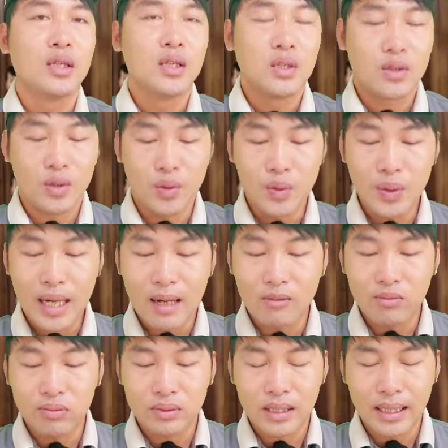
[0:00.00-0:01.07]
rủ
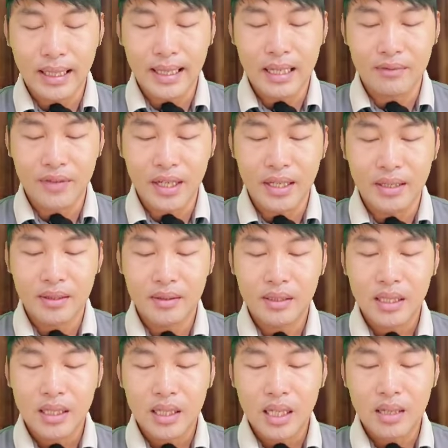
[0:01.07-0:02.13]
Đông thực hiện hành vi
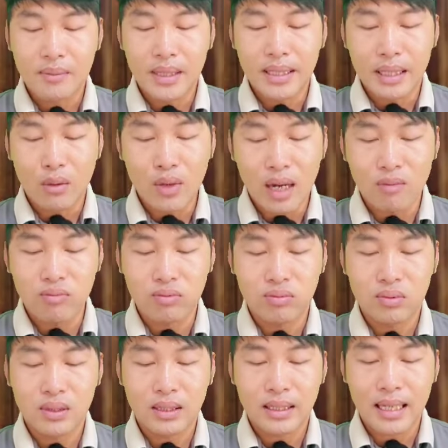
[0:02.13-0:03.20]
bị cấu Đông
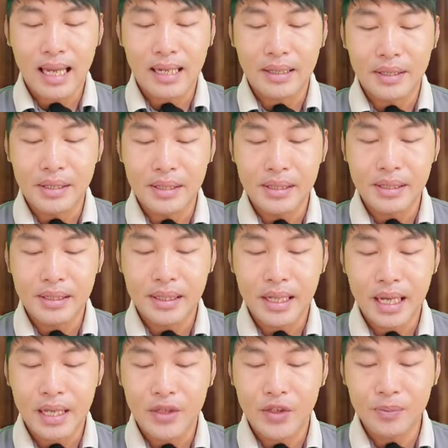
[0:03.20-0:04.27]
là người
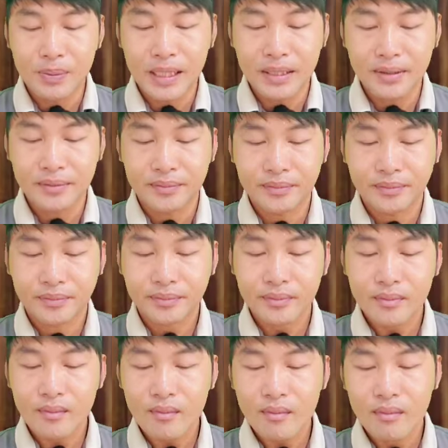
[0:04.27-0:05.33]
giúp sức
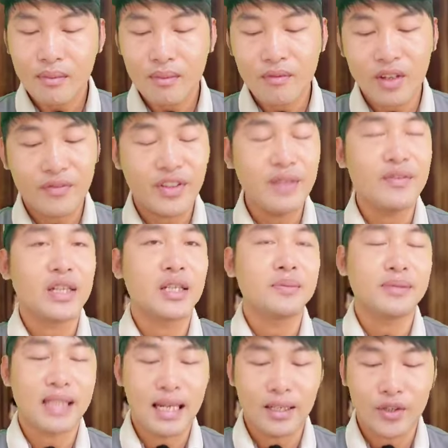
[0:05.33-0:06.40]
về phía bị
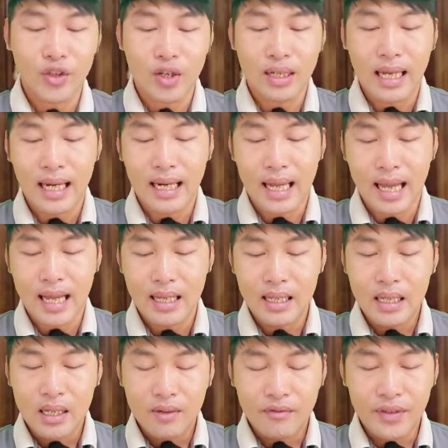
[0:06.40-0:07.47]
kiểm sát thì cho rằng là
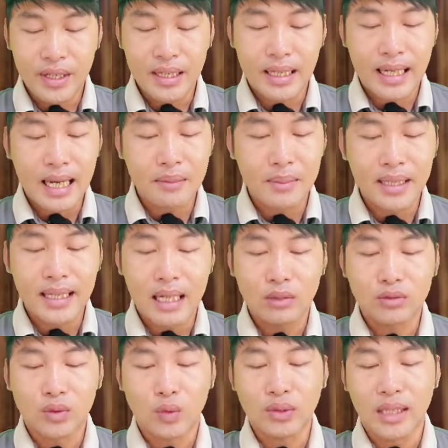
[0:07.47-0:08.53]
việc các bị
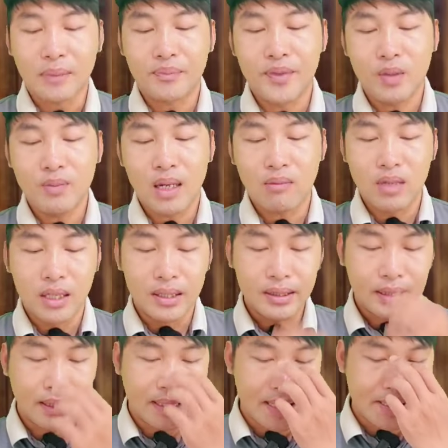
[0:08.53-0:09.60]
cáo tụ tập nhóm đông người
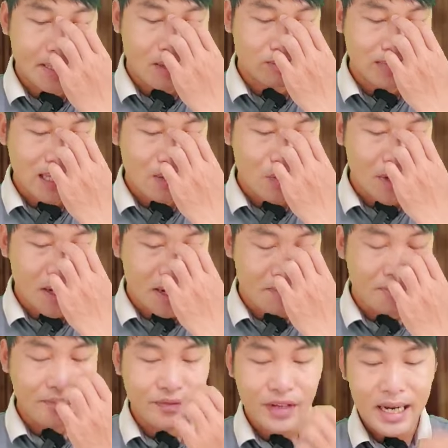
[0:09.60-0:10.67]
thực hiện các động tác nguy
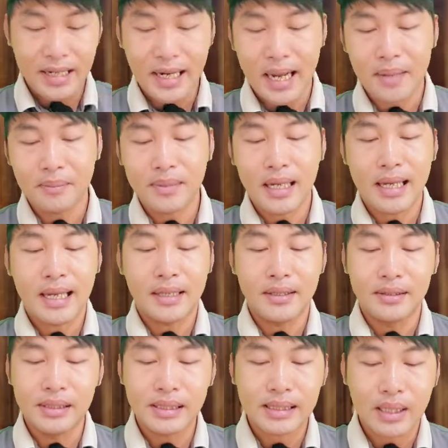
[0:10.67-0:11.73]
hiểm, phản cảm gây ảnh
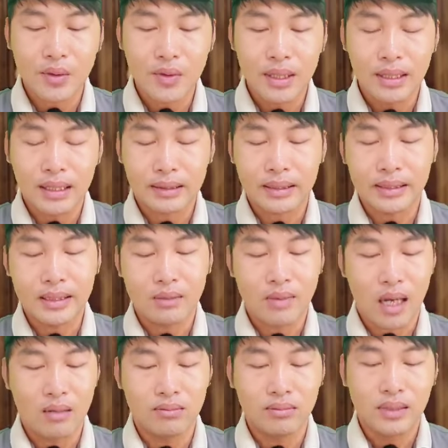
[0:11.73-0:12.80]
hưởng xấu đến trật tự công
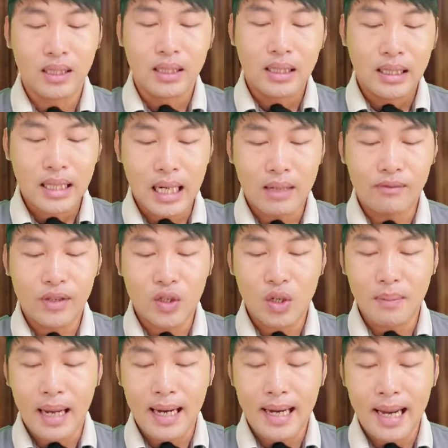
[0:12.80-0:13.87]
cộng cần phải có
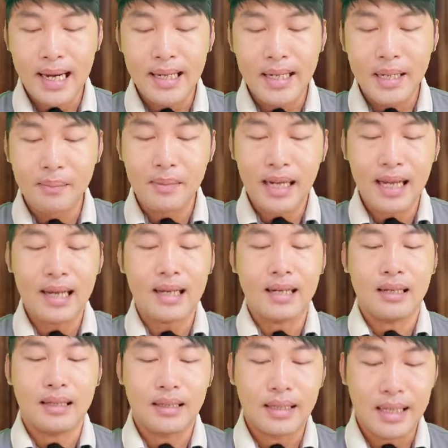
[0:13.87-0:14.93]
bản án nghiêm khắc
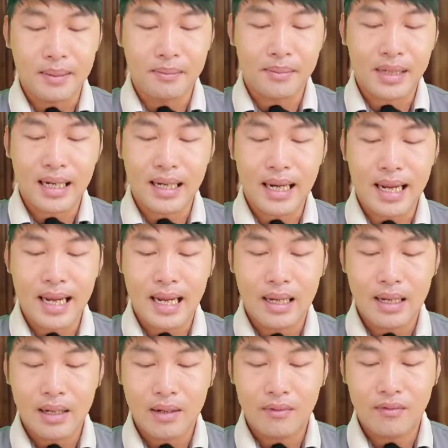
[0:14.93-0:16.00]
nhằm răng đe
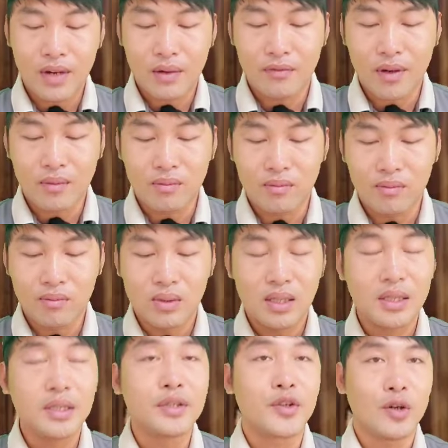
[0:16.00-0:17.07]
và phòng
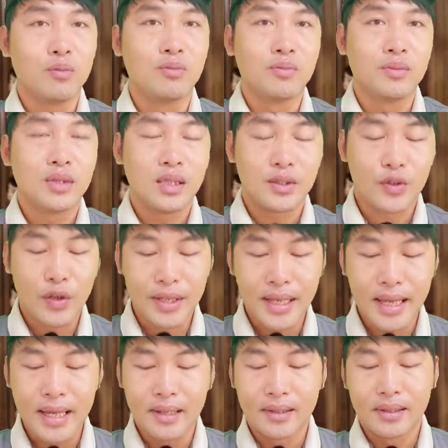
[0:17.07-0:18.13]
người chung. Tuy
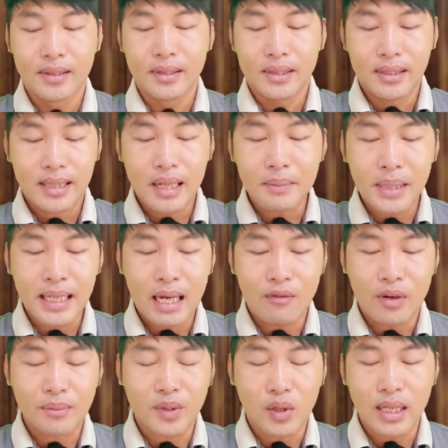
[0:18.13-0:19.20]
nhiên, các bị cáo
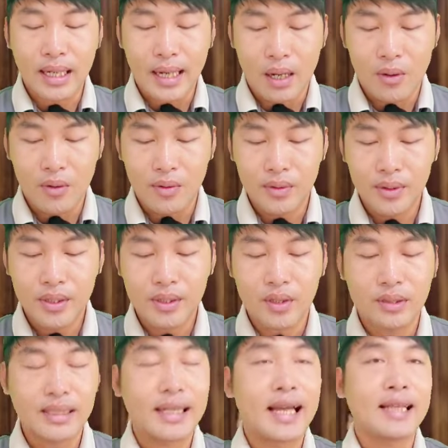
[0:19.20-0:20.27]
phạm tội lần đầu chưa
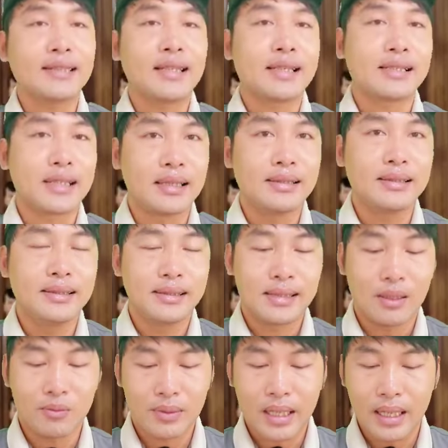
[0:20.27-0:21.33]
có tiền án tiền sự,
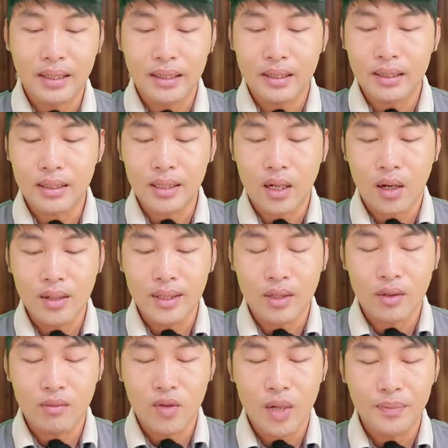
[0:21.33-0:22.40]
Ngọc Trinh thì có
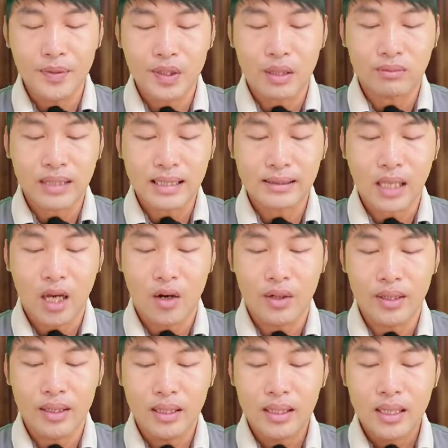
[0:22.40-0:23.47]
nhiều đóng góp cho công tác xã
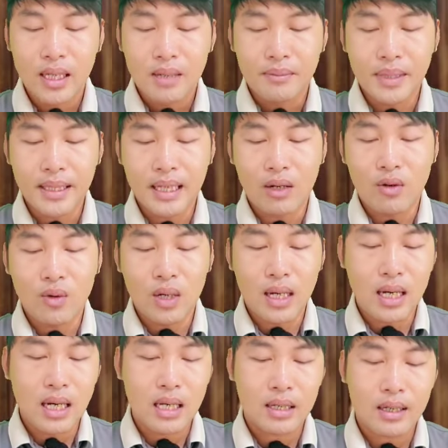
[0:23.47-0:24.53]
hội, bị cáo
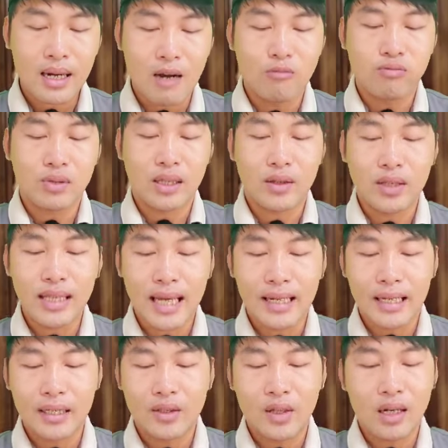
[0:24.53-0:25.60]
à, Đông thì có gia
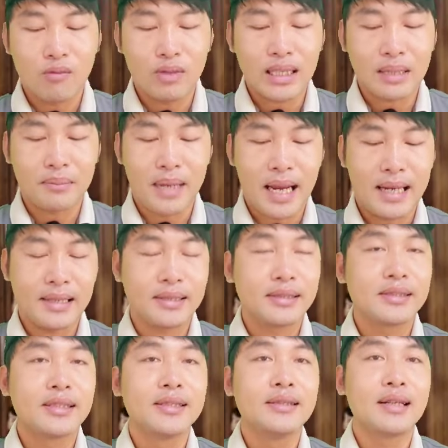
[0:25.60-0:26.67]
đình có công với cách mạng,
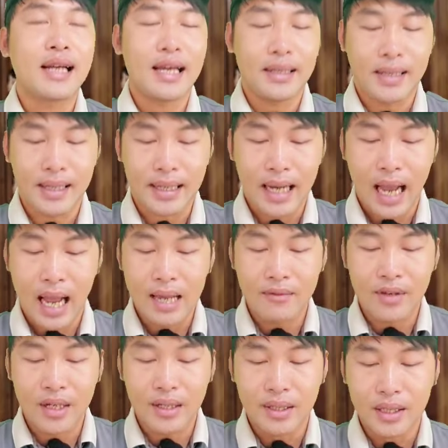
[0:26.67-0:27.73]
chưa gây thiệt hại
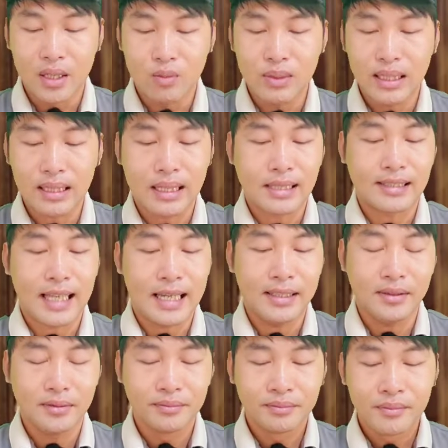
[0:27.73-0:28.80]
về người cũng như là tài
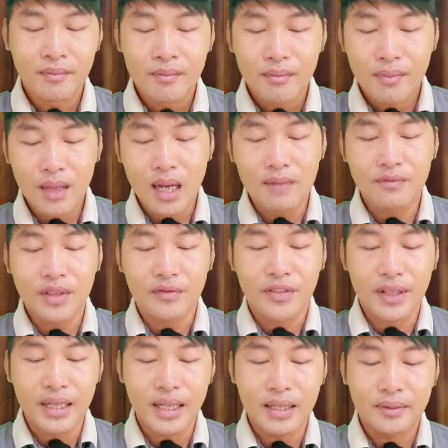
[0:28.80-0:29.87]
sản. Nên về
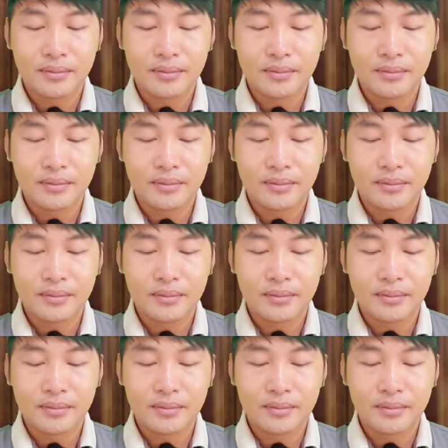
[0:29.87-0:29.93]
phía